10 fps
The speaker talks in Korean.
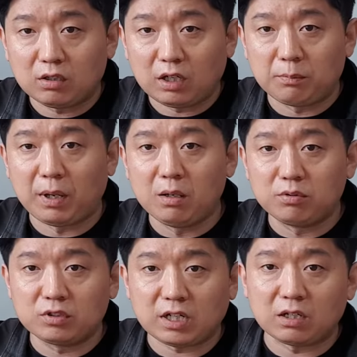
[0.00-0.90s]
아니,
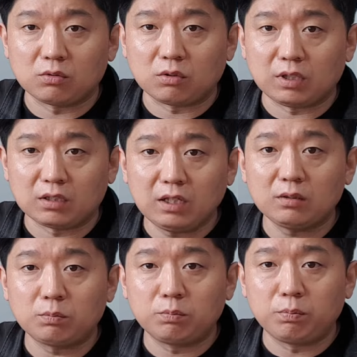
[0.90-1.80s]
밸브를 잠가 놓거나. 근데
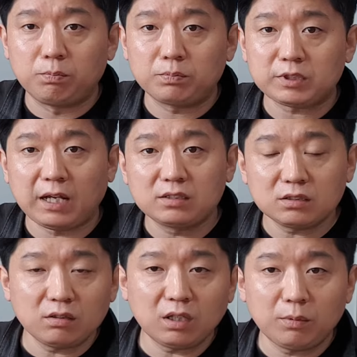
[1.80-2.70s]
잘
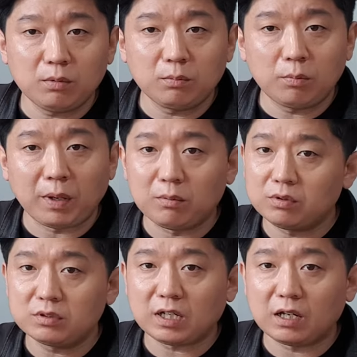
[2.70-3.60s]
쓰던 데면 뭐
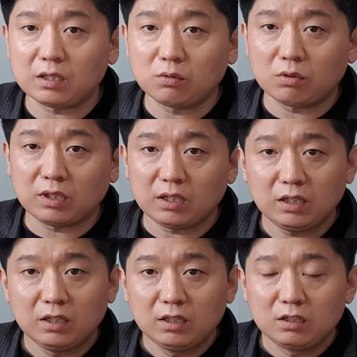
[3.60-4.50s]
밸브를 잠가 놓거나
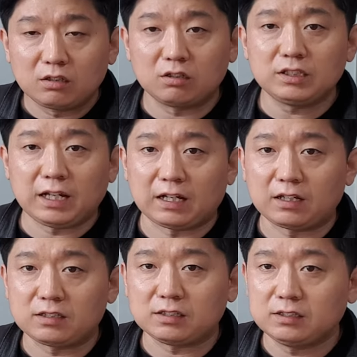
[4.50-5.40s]
그러진
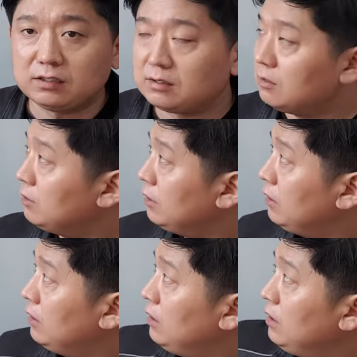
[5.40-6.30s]
않았겠지. 그래서
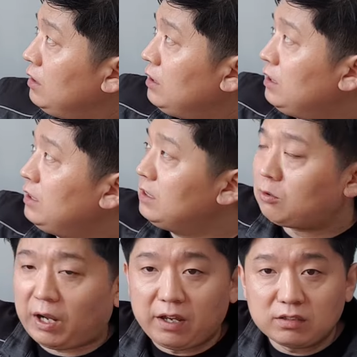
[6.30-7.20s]
이
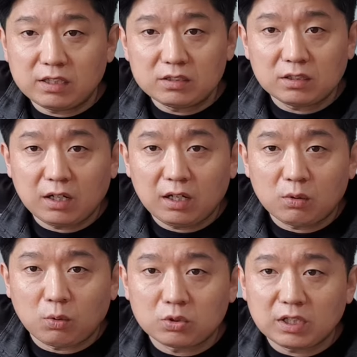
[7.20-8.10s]
과열 센서가
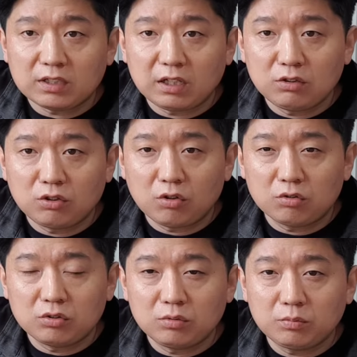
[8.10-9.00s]
고장 나는
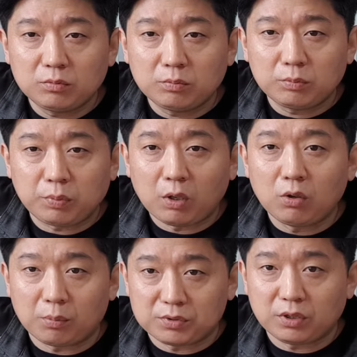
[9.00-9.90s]
경우는 별로
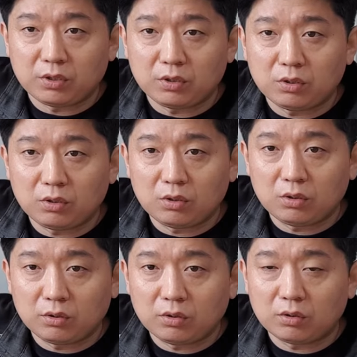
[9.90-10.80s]
없어.
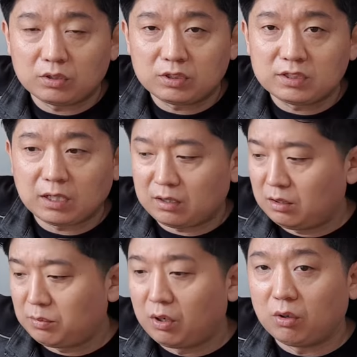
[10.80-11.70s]
어, 진짜
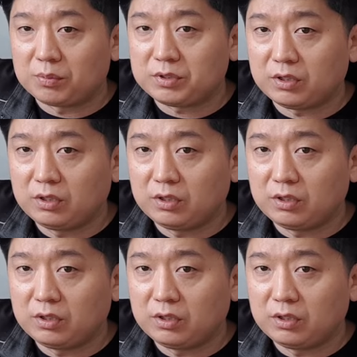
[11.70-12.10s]
별로 없어.